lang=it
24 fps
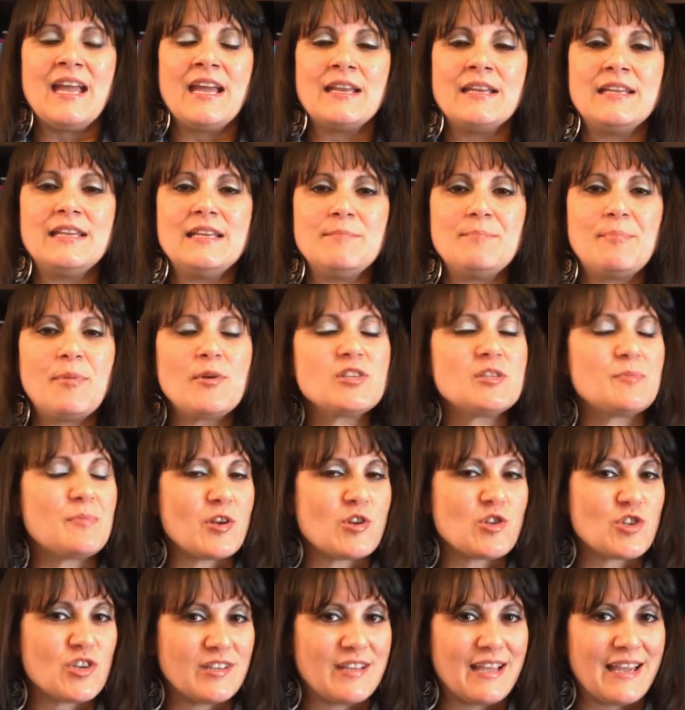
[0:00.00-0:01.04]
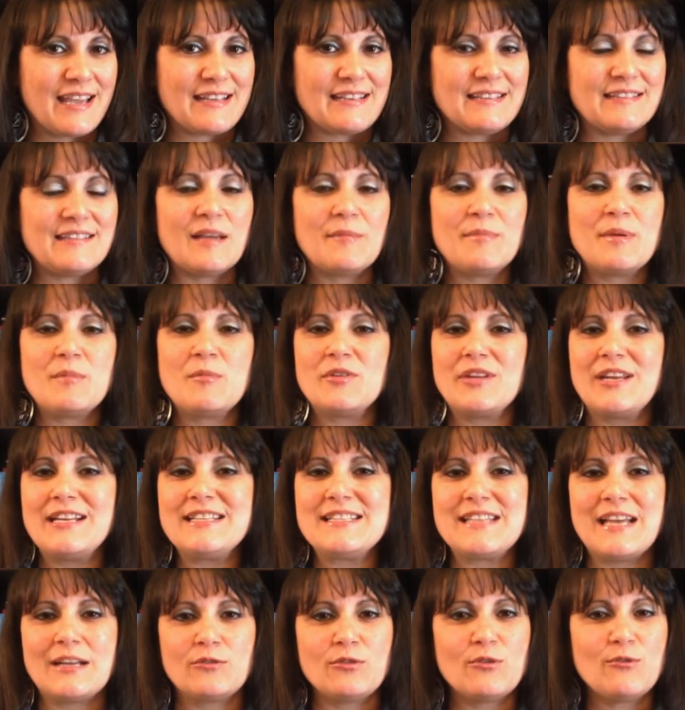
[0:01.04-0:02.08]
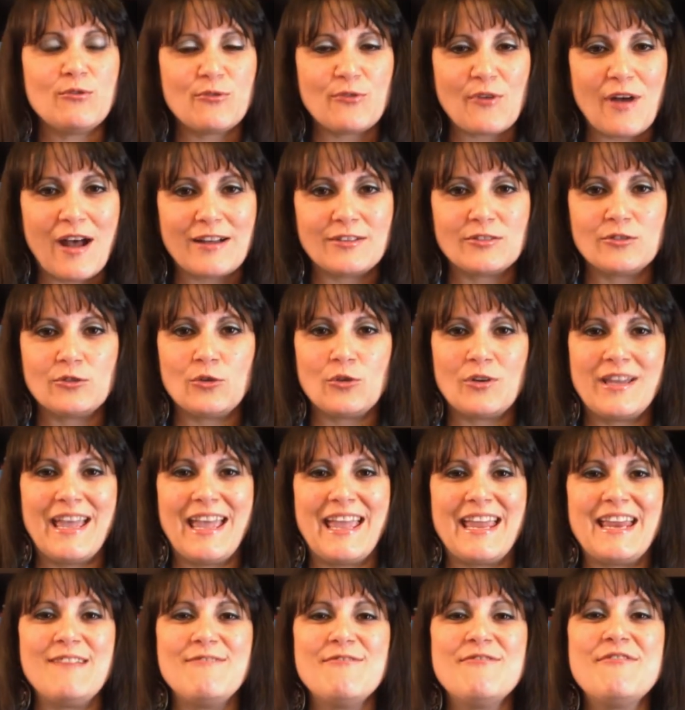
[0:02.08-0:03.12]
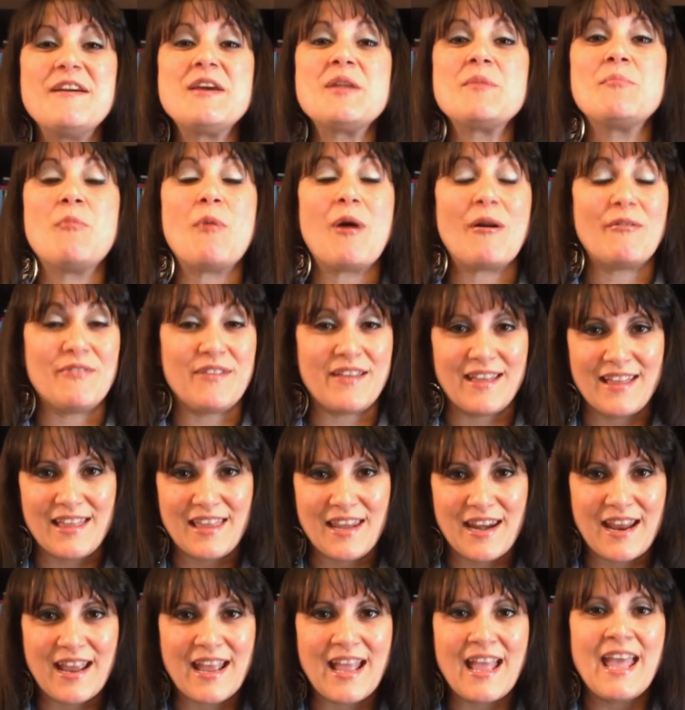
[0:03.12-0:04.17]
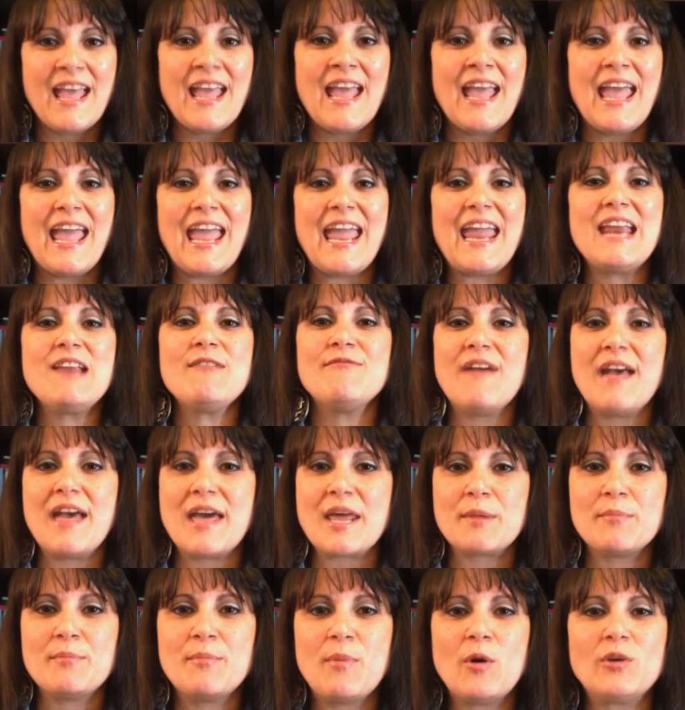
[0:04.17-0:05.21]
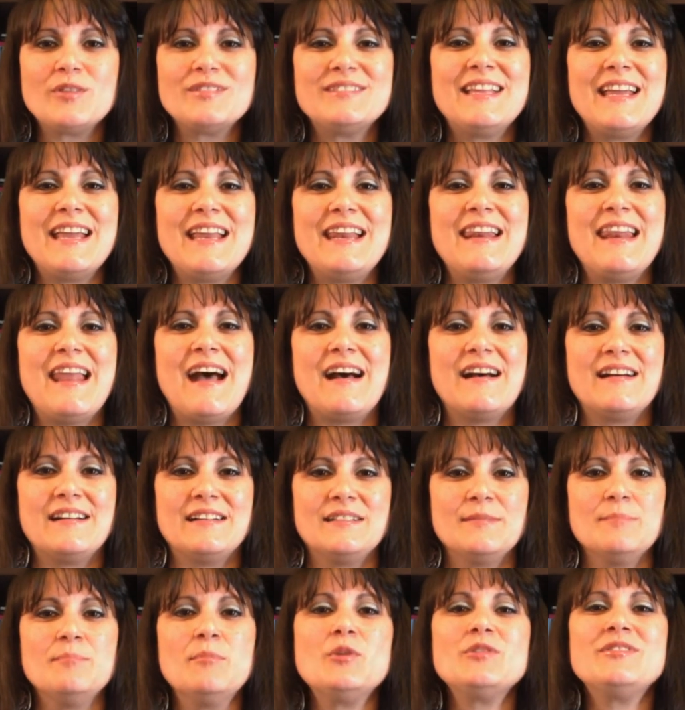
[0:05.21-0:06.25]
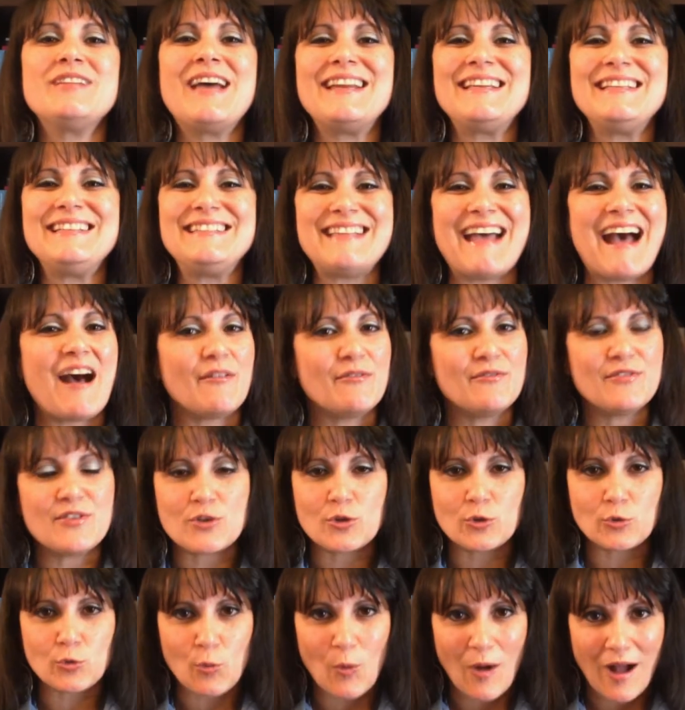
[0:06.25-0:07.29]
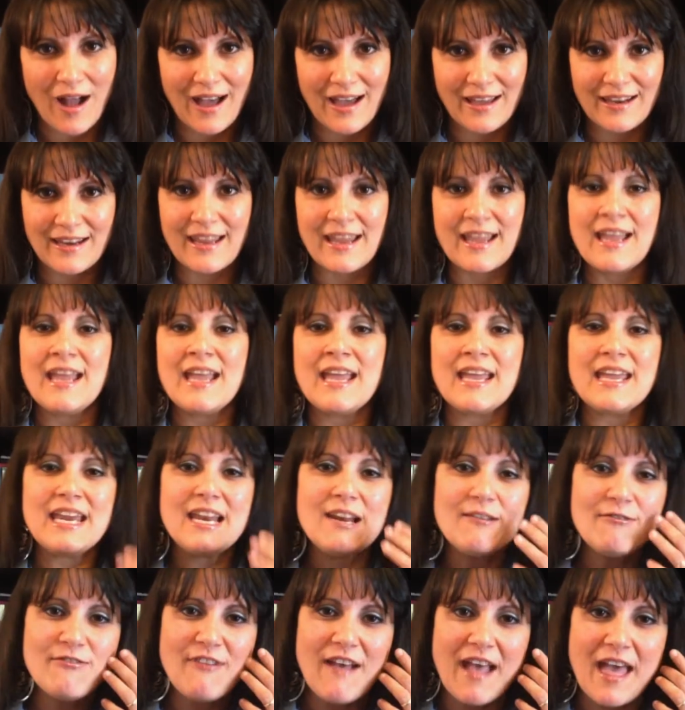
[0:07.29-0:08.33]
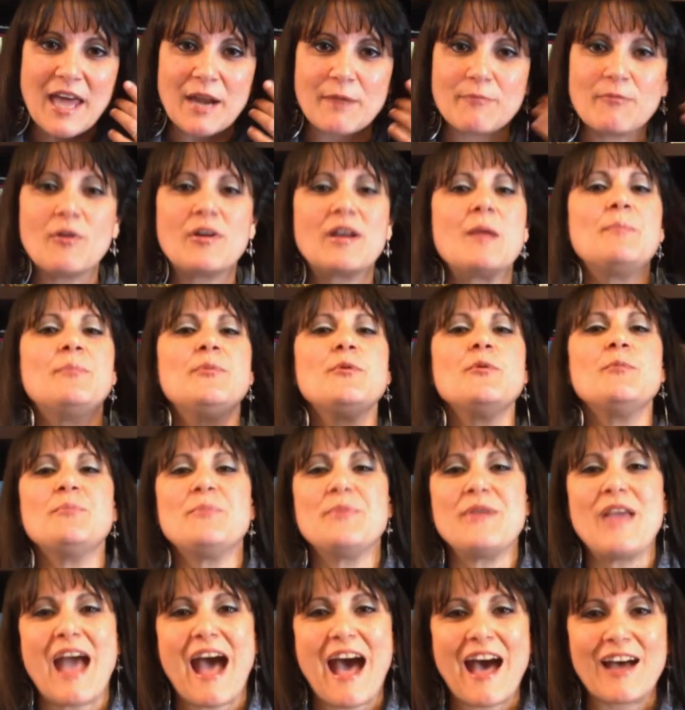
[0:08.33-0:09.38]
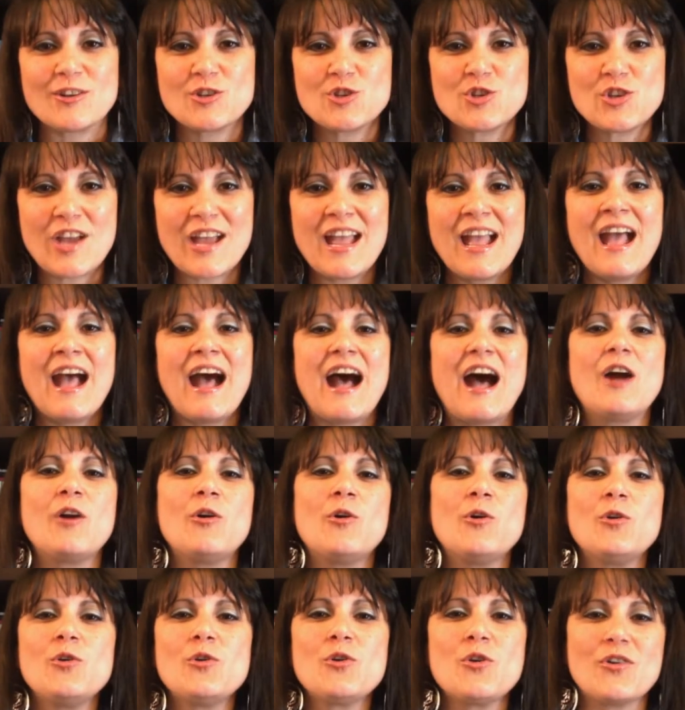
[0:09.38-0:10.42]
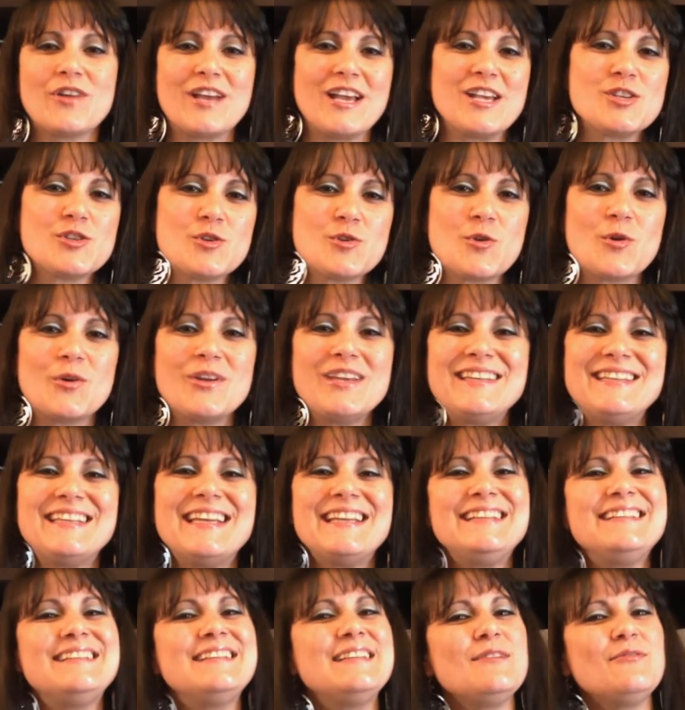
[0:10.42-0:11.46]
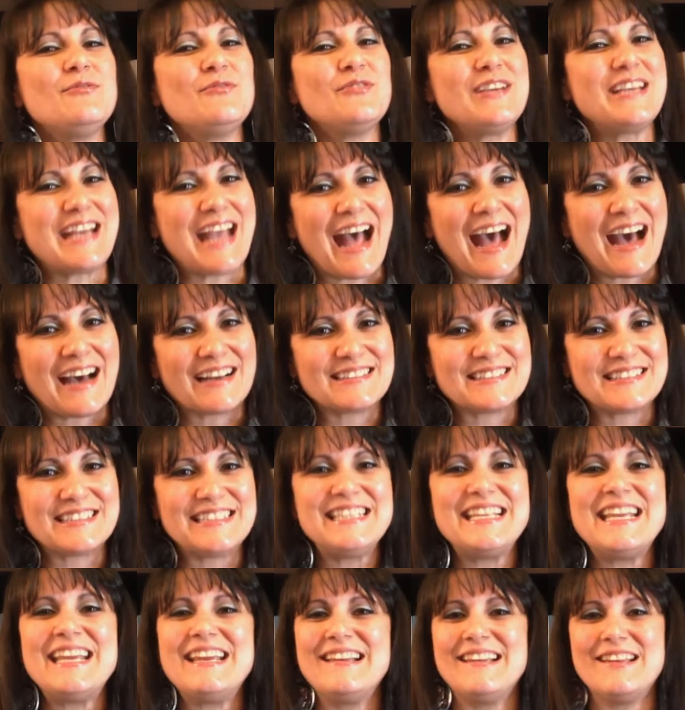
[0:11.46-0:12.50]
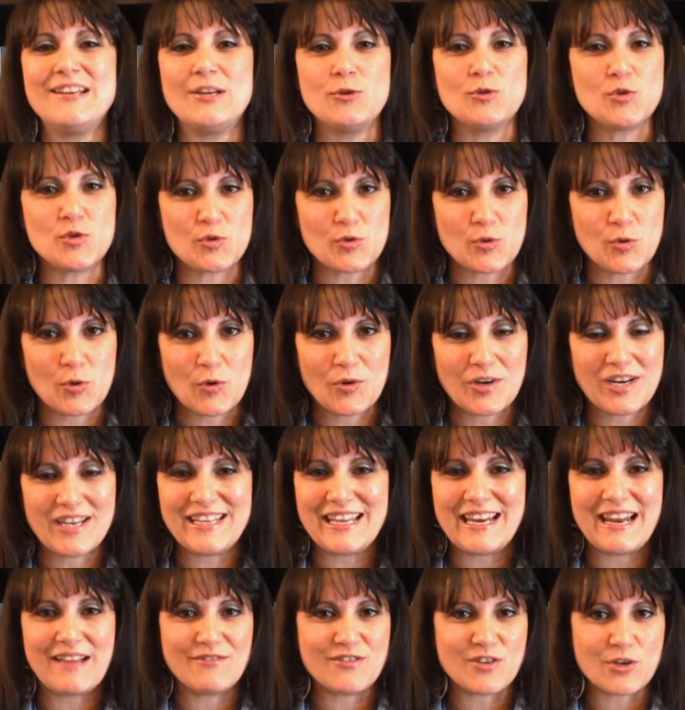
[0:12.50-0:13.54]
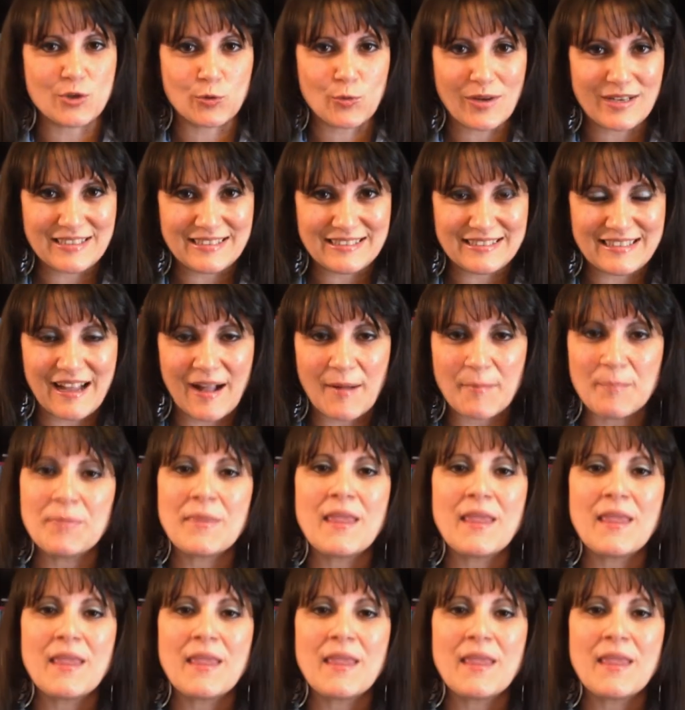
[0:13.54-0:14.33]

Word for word: In post precedenti abbiamo analizzato il fatto che il verbo avere è il verbo della eh, modalità virtuale, il verbo che più piace a coloro che sono identificati nell'illusione, nella virtualità